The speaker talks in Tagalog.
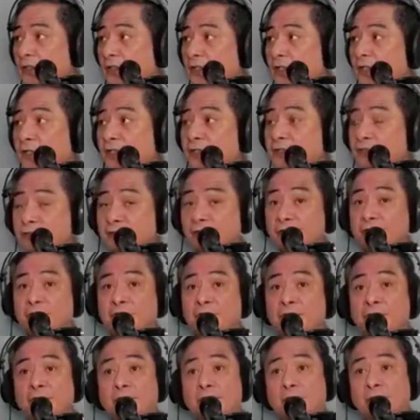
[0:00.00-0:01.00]

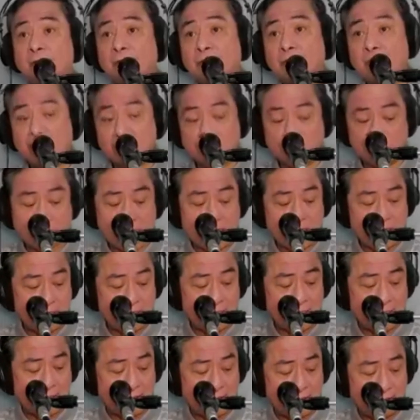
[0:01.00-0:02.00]
Ito'y
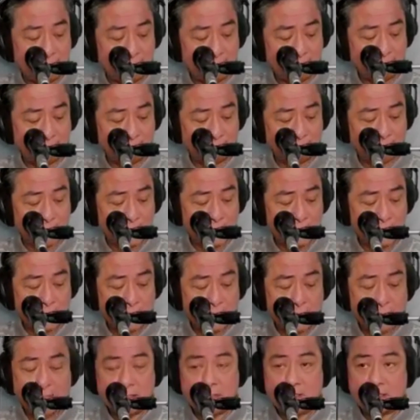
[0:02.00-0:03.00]
panukala
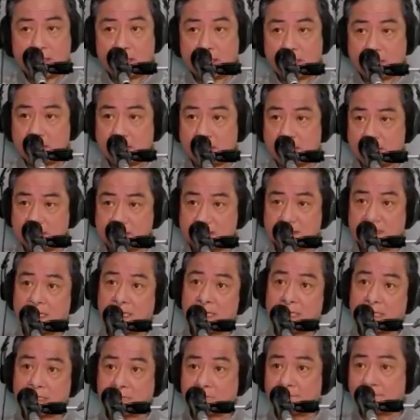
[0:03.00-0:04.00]
uh, sa
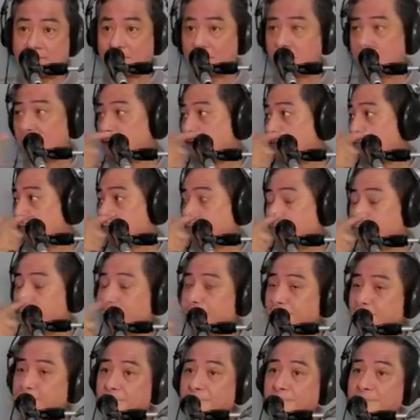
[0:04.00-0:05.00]
harap po
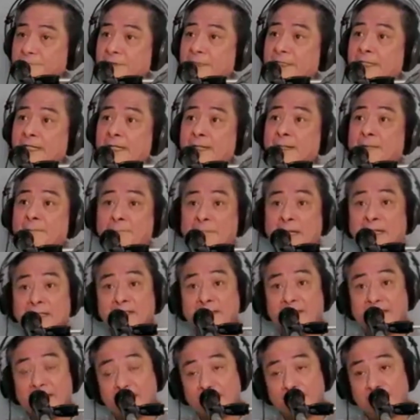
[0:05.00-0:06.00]
ng
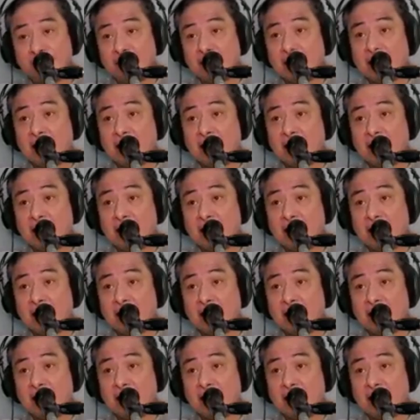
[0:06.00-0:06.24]
pandemya.